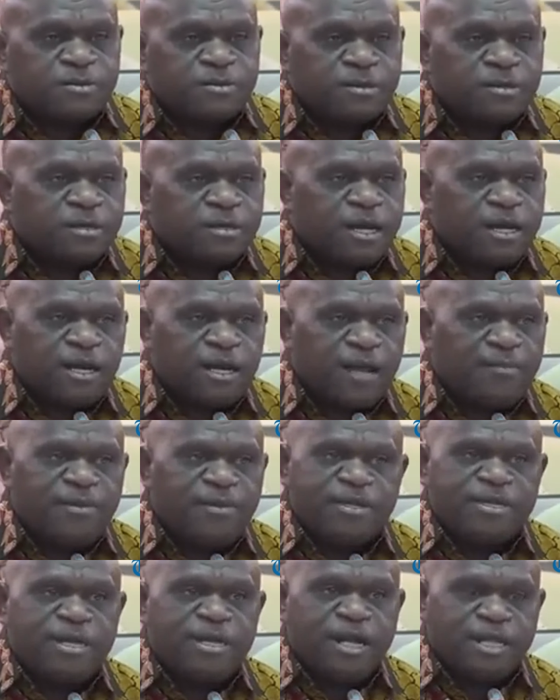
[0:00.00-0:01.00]
Jadi kami
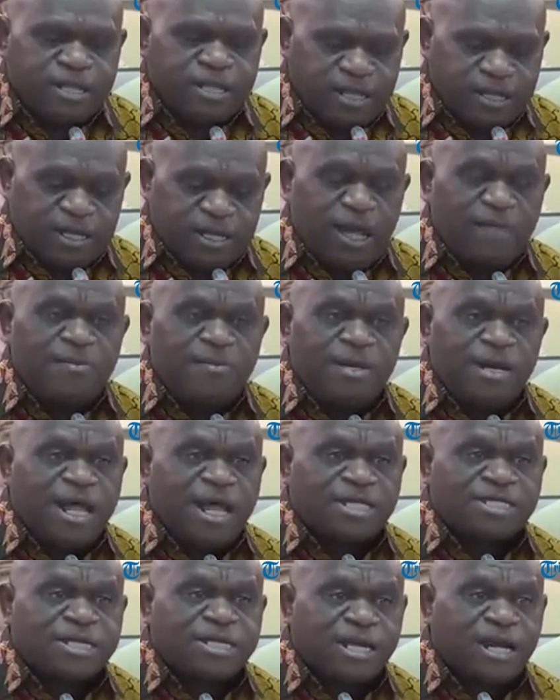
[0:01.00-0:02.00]
tidak kami
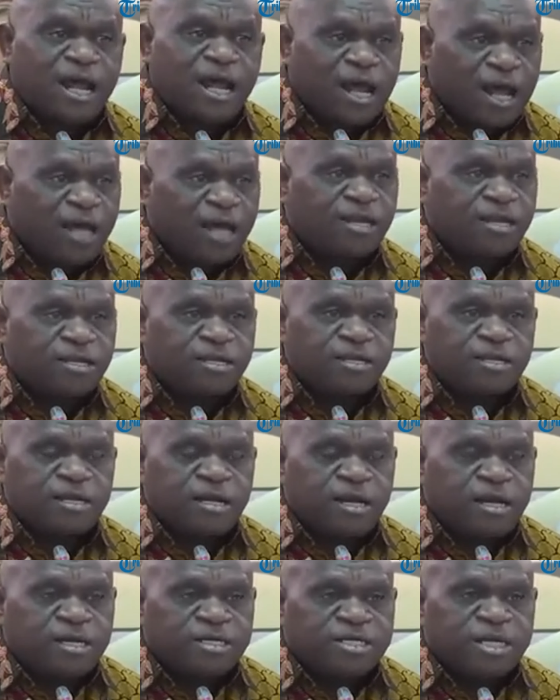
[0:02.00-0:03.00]
laksanakan
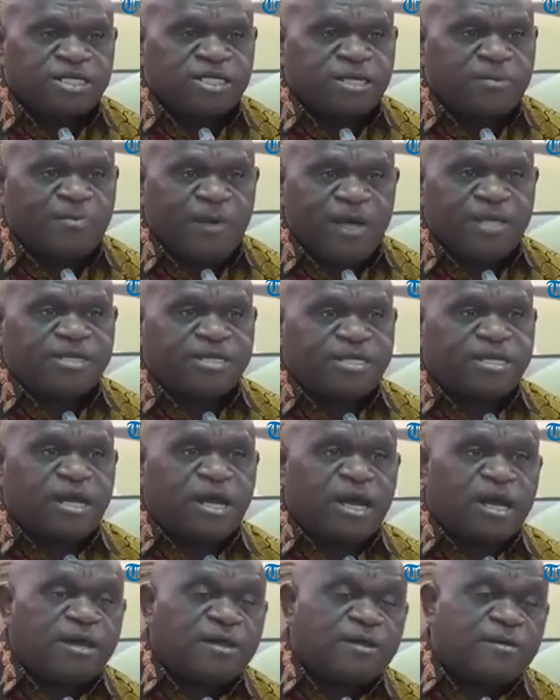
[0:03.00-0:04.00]

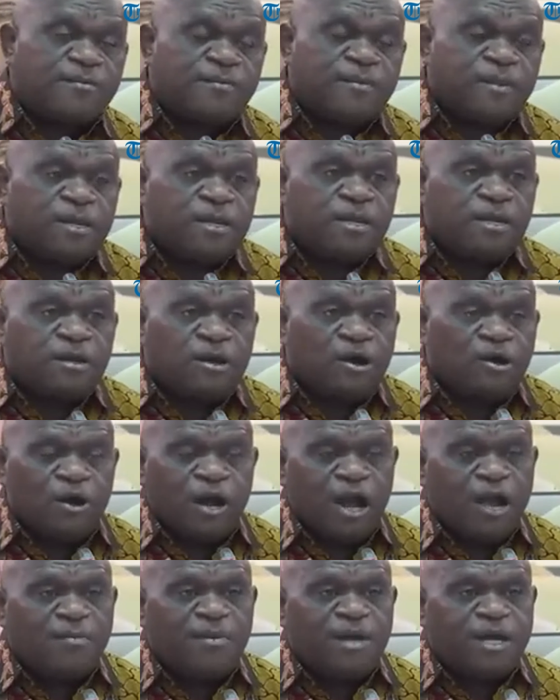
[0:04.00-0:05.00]
secepatnya.
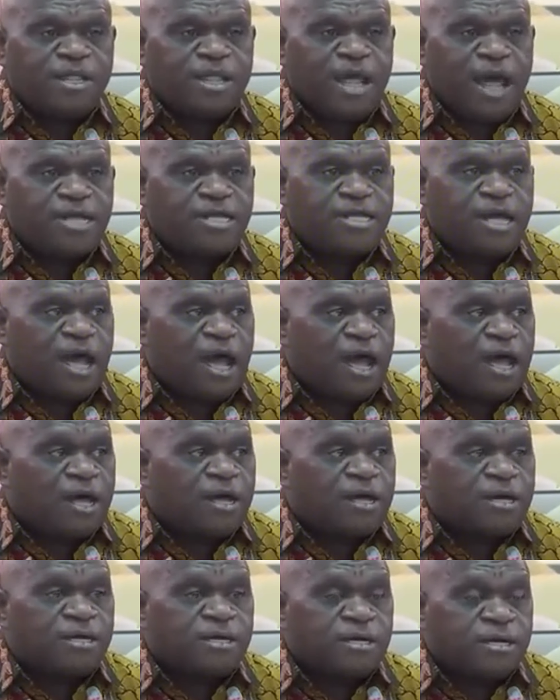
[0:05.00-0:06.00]
Orang bertanya,
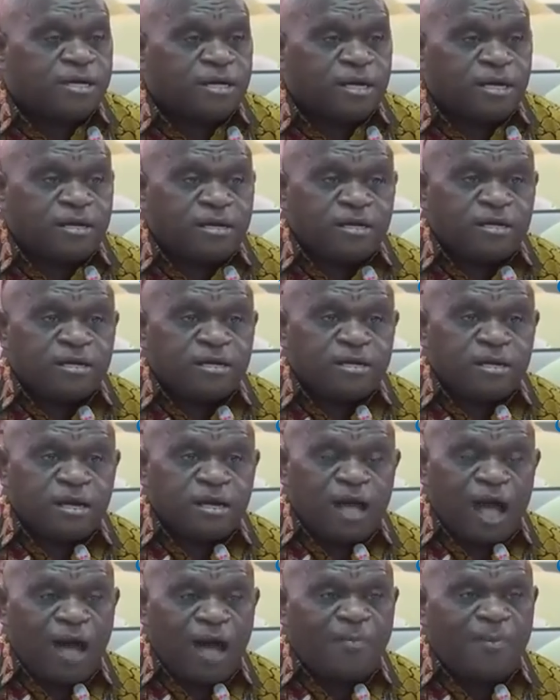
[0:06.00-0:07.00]

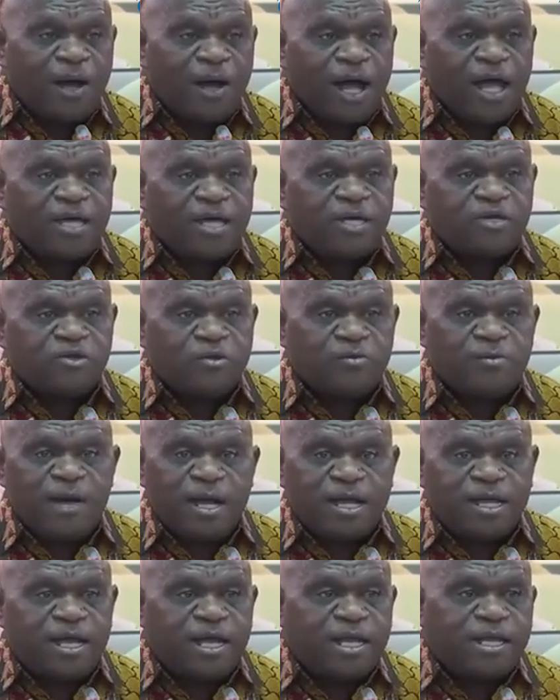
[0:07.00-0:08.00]
Apakah itu
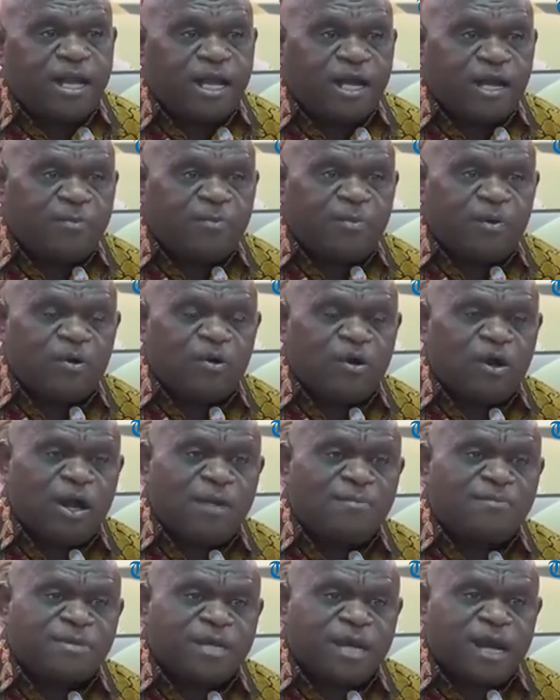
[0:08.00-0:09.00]
bagian dari
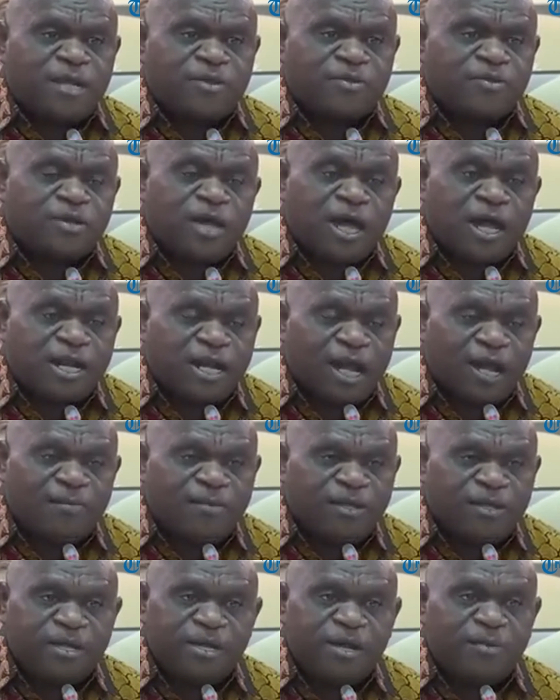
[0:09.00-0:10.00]
program 100 hari?
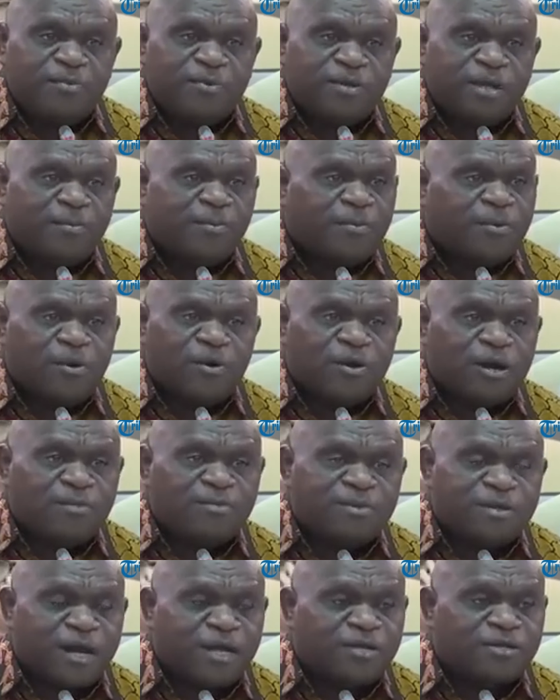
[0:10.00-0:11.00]
Kami tidak punya program
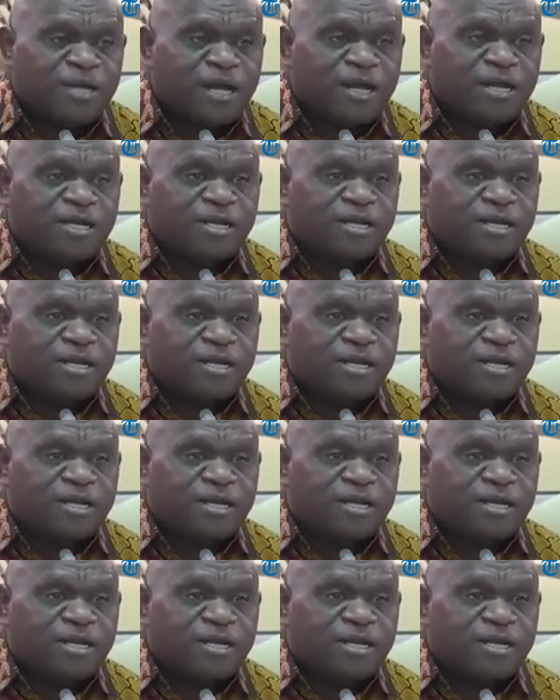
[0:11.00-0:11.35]
100 hari.